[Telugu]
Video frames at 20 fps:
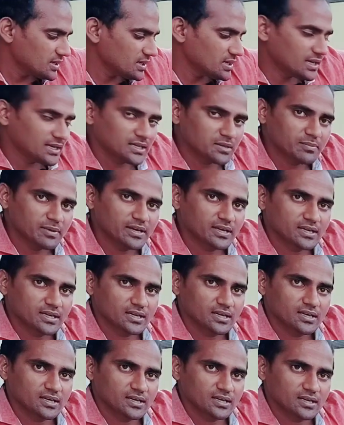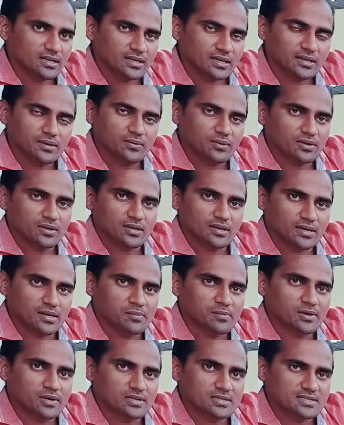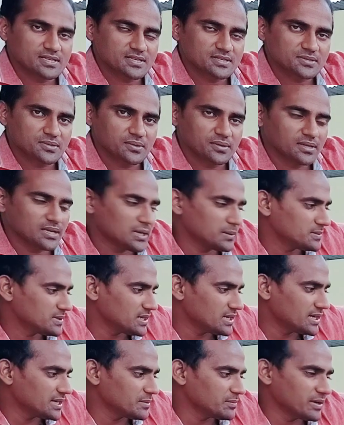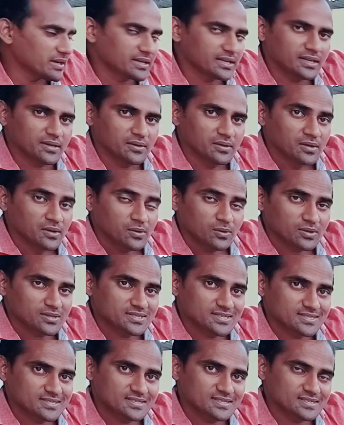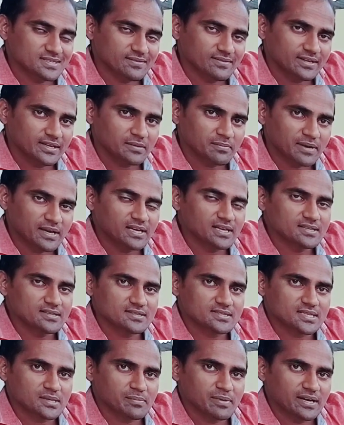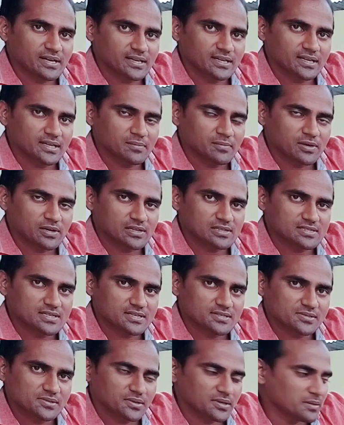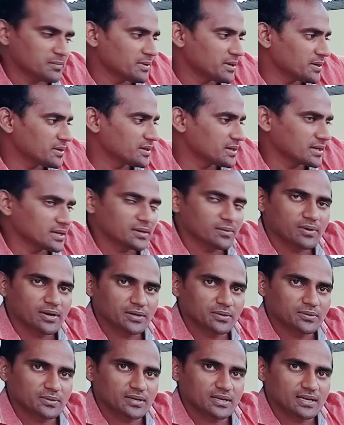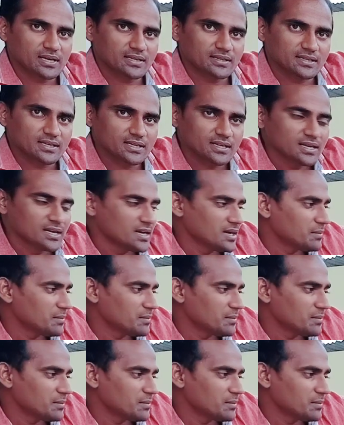ఇలాంటి బైక్ని ఒక రీమోడల్ చేయించుకొని లేకపోతే ఇలాంటి బైక్ని ఒక సిక్స్టీ సెవెంటీ మైలేజ్ ఇచ్చే బైక్ని రీమోడల్ చేయించుకొని మనం కనుక వాడుకున్నట్లయితే